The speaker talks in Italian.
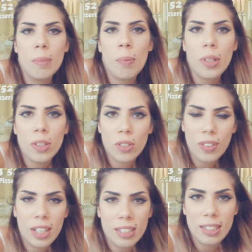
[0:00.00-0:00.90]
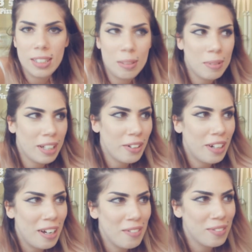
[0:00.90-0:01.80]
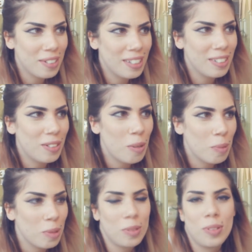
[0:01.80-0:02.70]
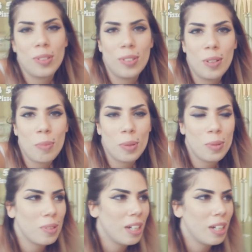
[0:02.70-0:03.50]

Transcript: tipo io sfigatissima che ho l'iPhone non lo, posso, non lo posso